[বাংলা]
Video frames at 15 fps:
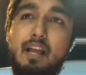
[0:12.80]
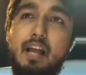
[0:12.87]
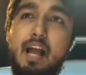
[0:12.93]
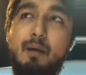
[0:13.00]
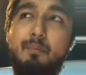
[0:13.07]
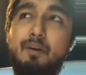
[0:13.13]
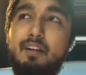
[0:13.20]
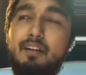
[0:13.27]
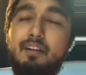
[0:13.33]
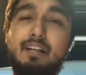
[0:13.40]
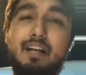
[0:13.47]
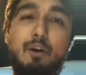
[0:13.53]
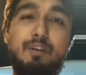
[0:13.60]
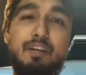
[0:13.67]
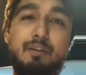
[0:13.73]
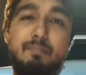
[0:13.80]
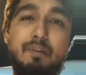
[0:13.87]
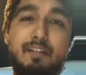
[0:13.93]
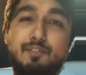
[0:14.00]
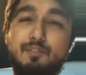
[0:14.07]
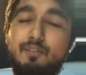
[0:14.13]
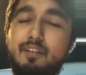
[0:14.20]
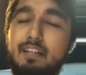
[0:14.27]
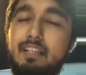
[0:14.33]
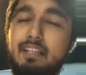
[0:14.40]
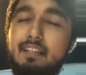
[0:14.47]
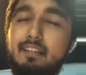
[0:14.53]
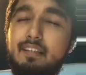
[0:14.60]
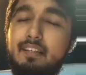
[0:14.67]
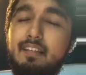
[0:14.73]
আমার কাউকে পার্সোনালি
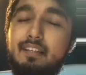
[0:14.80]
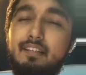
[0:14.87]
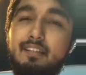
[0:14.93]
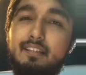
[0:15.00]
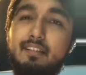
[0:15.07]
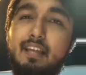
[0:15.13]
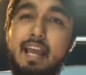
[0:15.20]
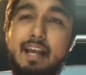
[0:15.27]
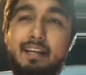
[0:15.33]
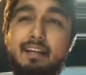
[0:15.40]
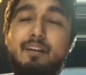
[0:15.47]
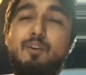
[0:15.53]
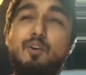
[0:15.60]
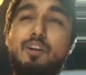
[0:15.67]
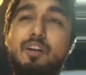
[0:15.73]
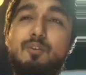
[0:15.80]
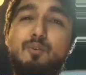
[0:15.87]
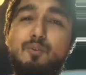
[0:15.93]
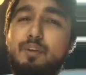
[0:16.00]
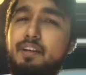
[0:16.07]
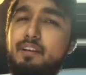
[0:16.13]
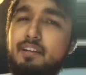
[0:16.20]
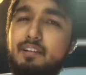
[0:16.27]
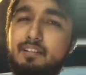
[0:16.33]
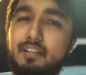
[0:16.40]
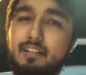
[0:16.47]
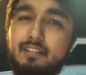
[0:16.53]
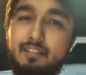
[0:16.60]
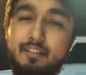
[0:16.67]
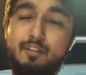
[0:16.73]
অ্যাটাক করার কোনো
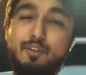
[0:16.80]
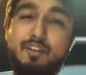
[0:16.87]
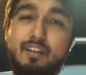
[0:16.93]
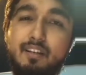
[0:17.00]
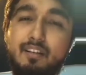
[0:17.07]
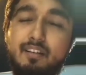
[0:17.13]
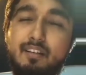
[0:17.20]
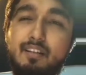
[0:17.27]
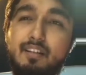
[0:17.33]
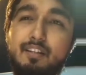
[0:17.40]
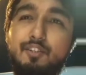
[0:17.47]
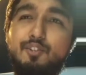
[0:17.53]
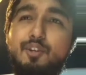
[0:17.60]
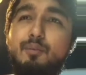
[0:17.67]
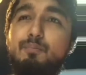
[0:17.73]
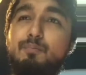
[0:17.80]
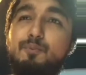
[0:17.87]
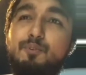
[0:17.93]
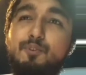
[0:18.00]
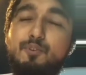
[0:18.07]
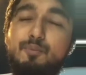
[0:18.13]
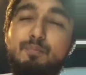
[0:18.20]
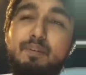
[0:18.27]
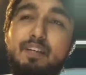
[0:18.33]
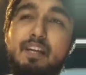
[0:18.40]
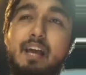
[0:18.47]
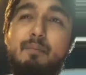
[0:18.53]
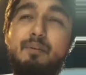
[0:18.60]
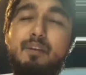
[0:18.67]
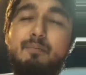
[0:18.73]
ইন্টেনশনই ছিল না সম্পূর্ণরূপে
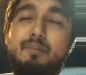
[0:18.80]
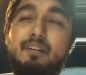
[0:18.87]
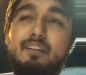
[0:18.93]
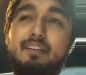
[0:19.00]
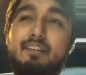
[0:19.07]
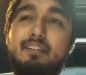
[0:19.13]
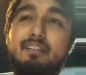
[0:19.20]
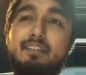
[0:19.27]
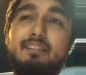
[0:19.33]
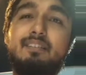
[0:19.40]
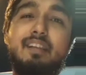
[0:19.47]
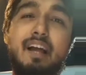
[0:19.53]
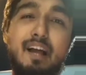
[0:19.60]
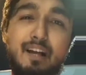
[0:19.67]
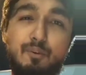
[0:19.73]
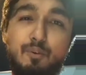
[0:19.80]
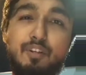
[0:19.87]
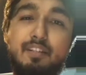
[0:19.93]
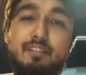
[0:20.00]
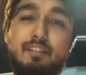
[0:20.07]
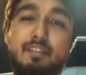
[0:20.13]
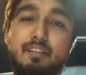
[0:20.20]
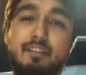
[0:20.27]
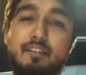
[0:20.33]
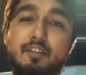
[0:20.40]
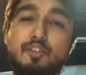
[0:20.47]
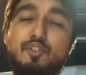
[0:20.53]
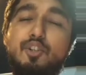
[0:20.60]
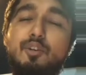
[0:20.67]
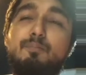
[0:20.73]
আমি আমার যা করেছি
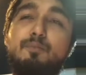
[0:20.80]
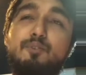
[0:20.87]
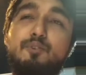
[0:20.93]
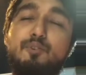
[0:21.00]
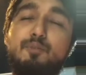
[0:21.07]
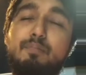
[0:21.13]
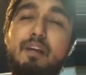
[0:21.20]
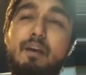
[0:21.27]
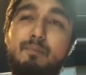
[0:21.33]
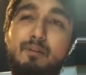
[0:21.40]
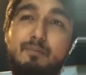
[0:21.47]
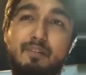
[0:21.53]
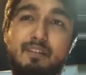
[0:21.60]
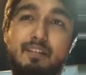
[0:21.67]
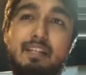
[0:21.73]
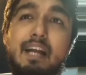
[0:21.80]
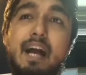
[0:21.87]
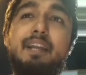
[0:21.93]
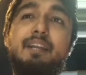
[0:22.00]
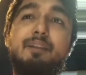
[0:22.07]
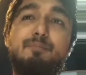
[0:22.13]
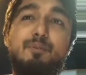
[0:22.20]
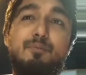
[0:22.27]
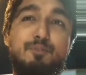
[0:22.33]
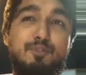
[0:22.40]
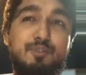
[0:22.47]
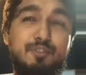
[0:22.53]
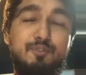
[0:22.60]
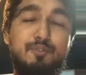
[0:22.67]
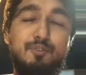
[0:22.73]
সম্পূর্ণরূপে আমি আমার গানের
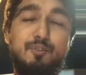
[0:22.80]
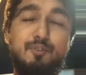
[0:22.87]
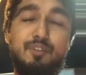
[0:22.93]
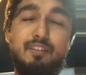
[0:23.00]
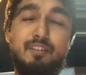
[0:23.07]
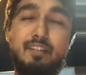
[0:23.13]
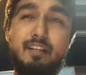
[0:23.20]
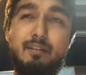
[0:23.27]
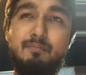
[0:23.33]
প্রমোশনের জন্য করেছিলাম